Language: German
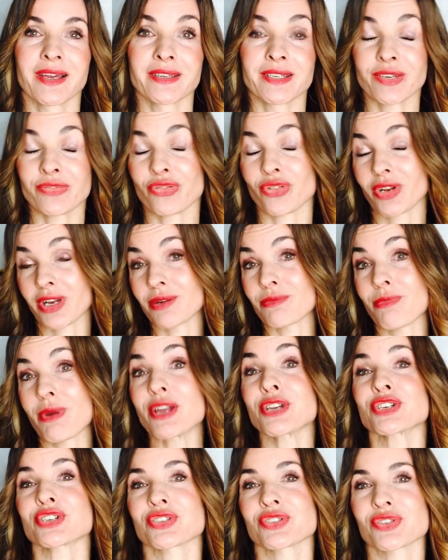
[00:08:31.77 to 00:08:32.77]
dich von einem
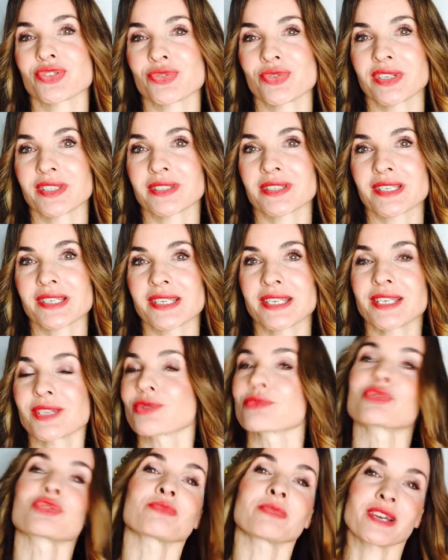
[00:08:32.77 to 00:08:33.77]
Menschen zu entziehen,
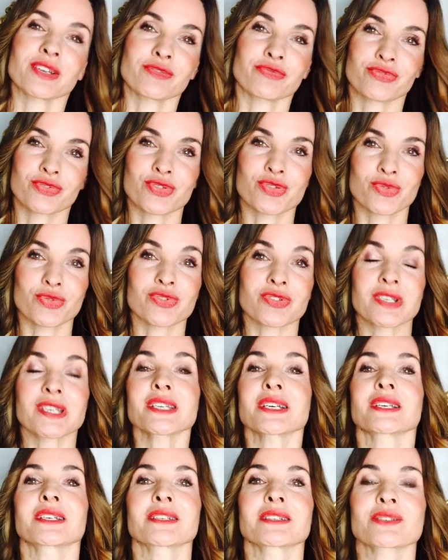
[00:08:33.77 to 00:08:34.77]
umso mehr du versuchst,
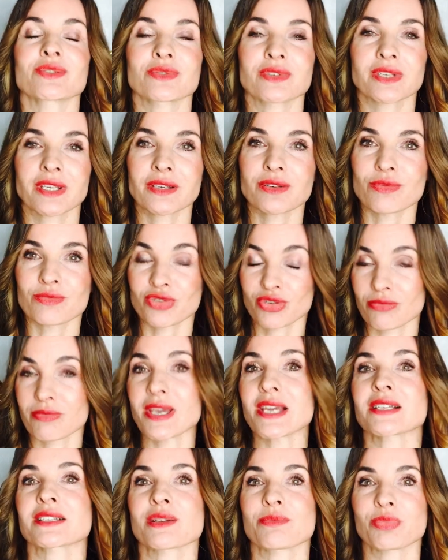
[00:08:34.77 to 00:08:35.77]
nicht an ihn zu denken, umso
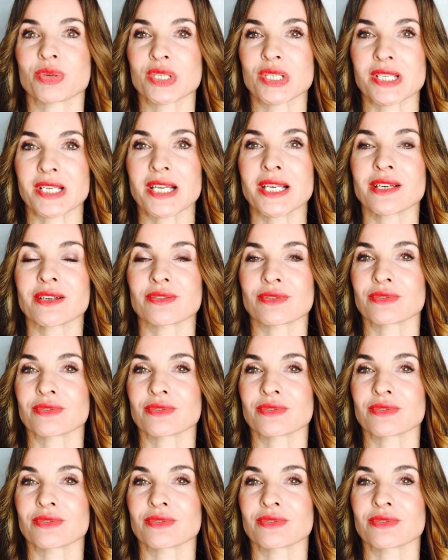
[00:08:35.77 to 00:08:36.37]
mehr ist er präsent.